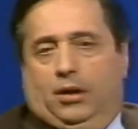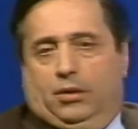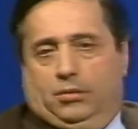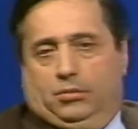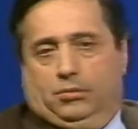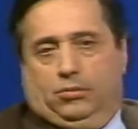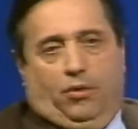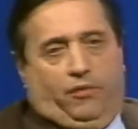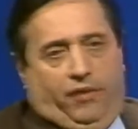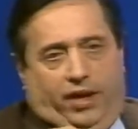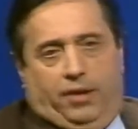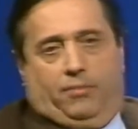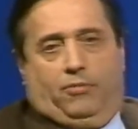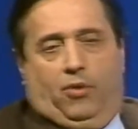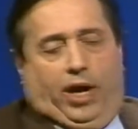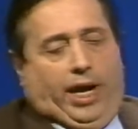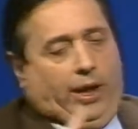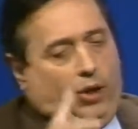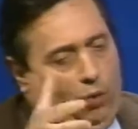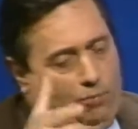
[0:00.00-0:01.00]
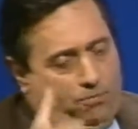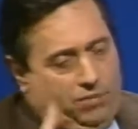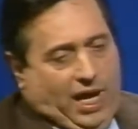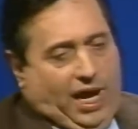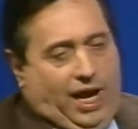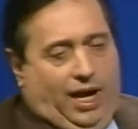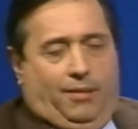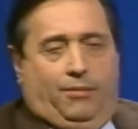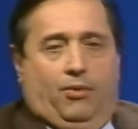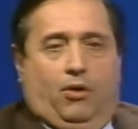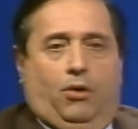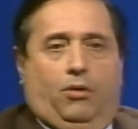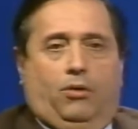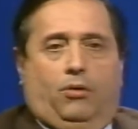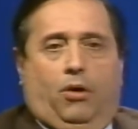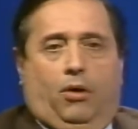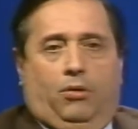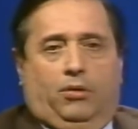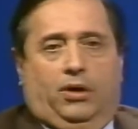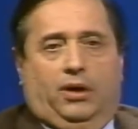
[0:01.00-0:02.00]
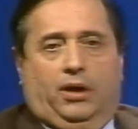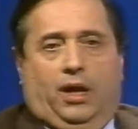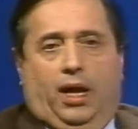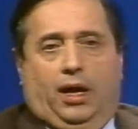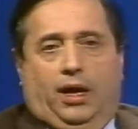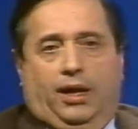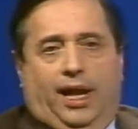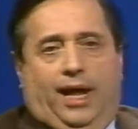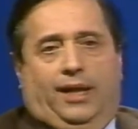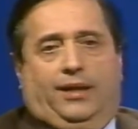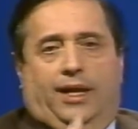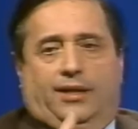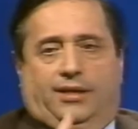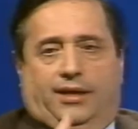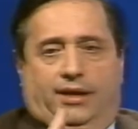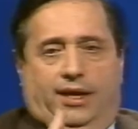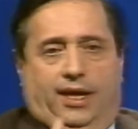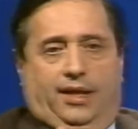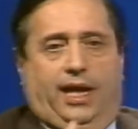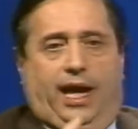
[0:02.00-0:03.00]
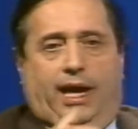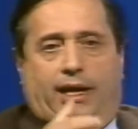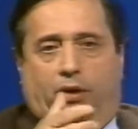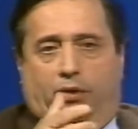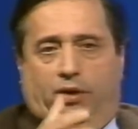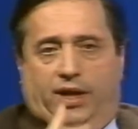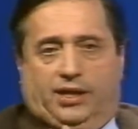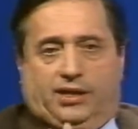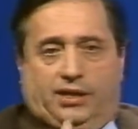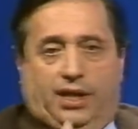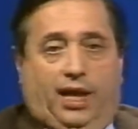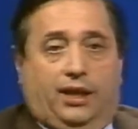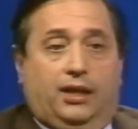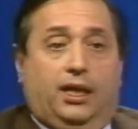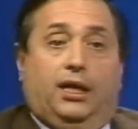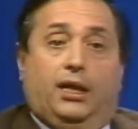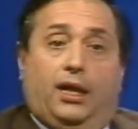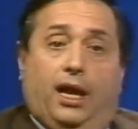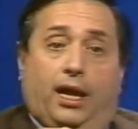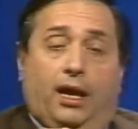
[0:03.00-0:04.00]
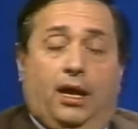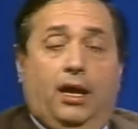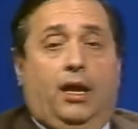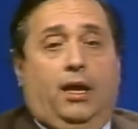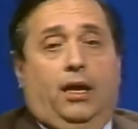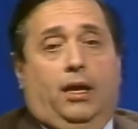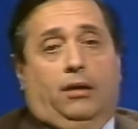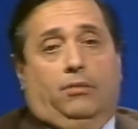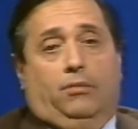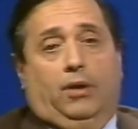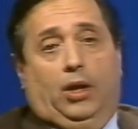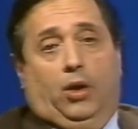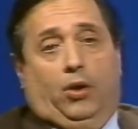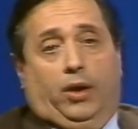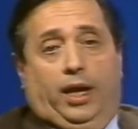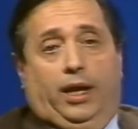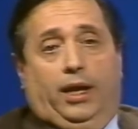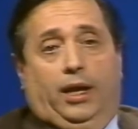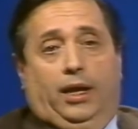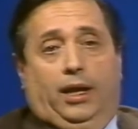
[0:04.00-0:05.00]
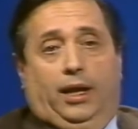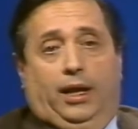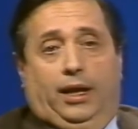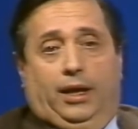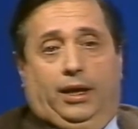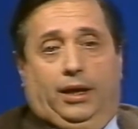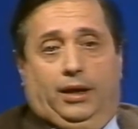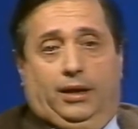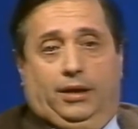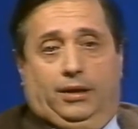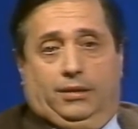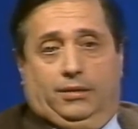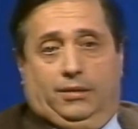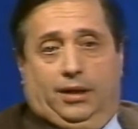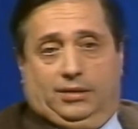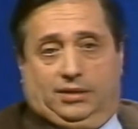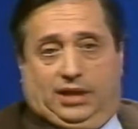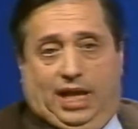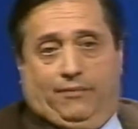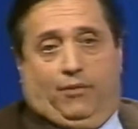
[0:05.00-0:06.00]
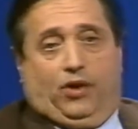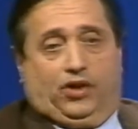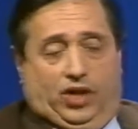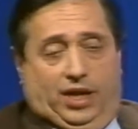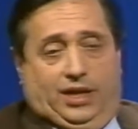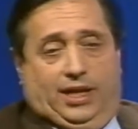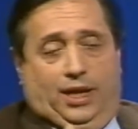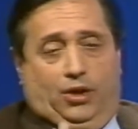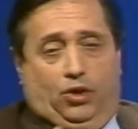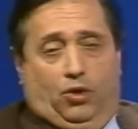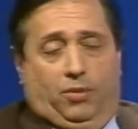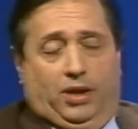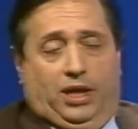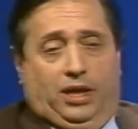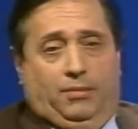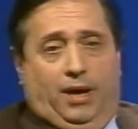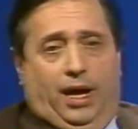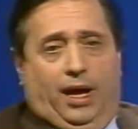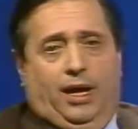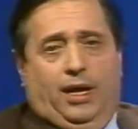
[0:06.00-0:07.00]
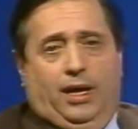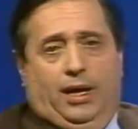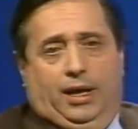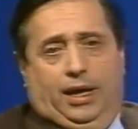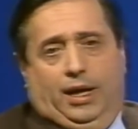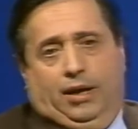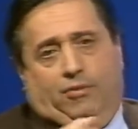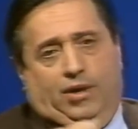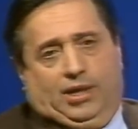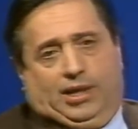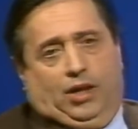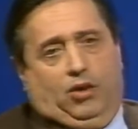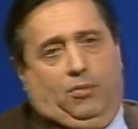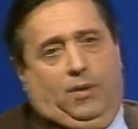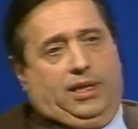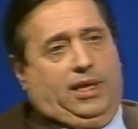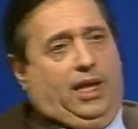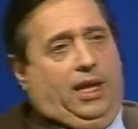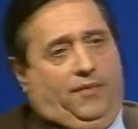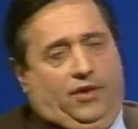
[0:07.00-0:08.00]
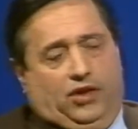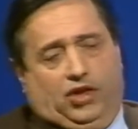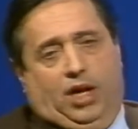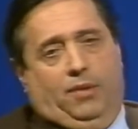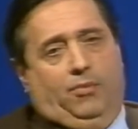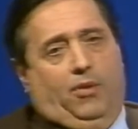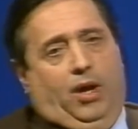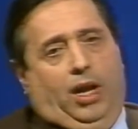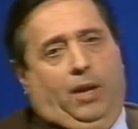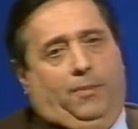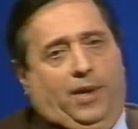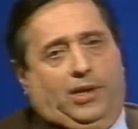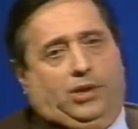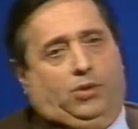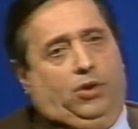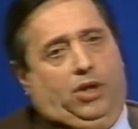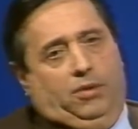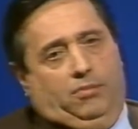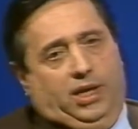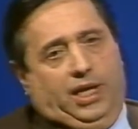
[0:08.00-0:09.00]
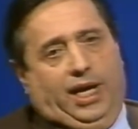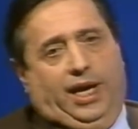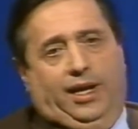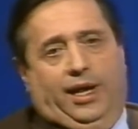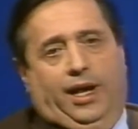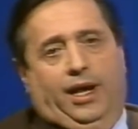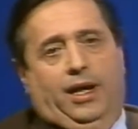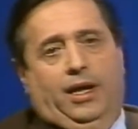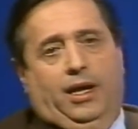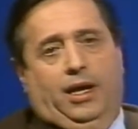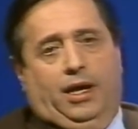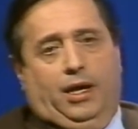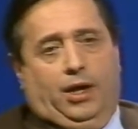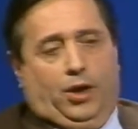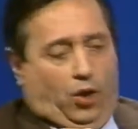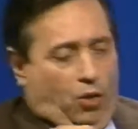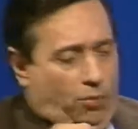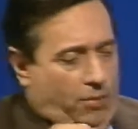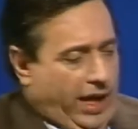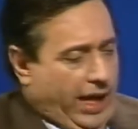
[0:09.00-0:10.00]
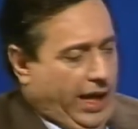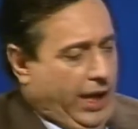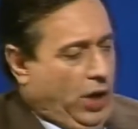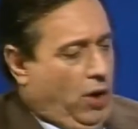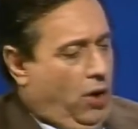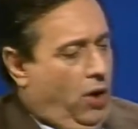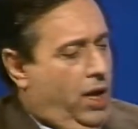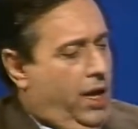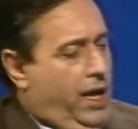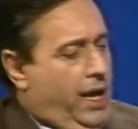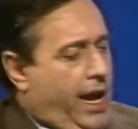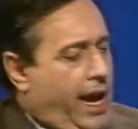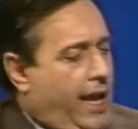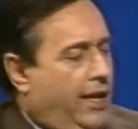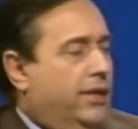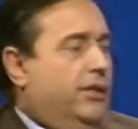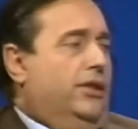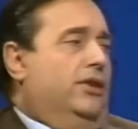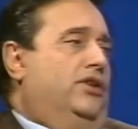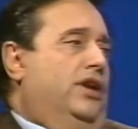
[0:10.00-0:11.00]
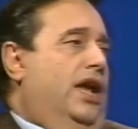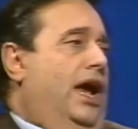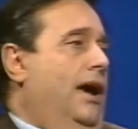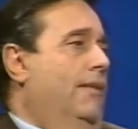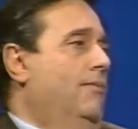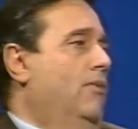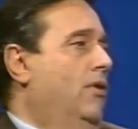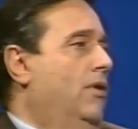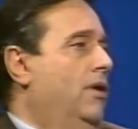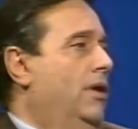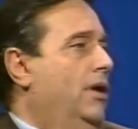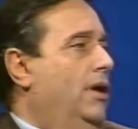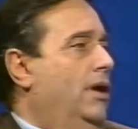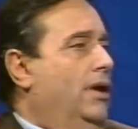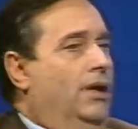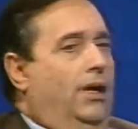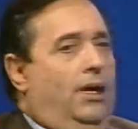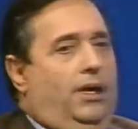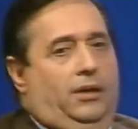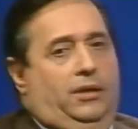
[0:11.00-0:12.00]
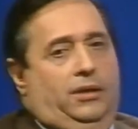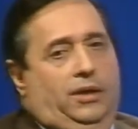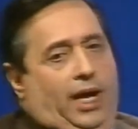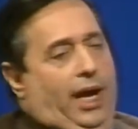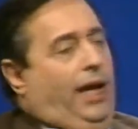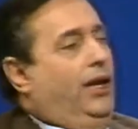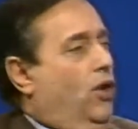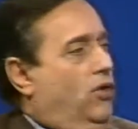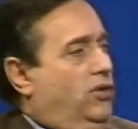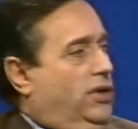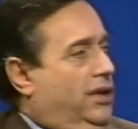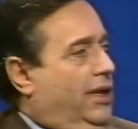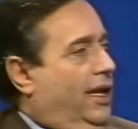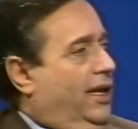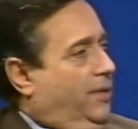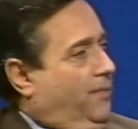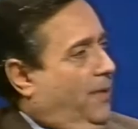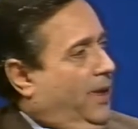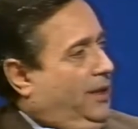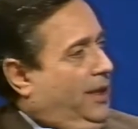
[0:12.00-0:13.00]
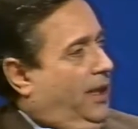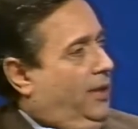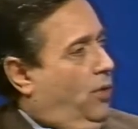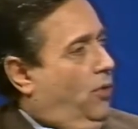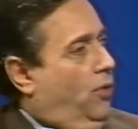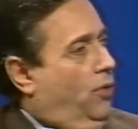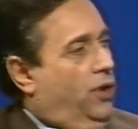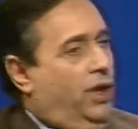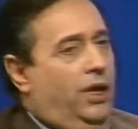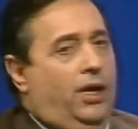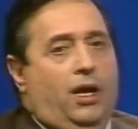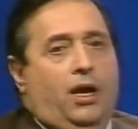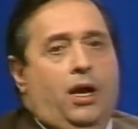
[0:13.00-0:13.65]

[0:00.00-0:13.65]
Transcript: dovremmo e dobbiamo con grande serietà e onestà dire quello che eh, stavo accennando prima. E questa domanda la facciamo al pastore Michele Romeo e gli diciamo, di ai nostri telespettatori,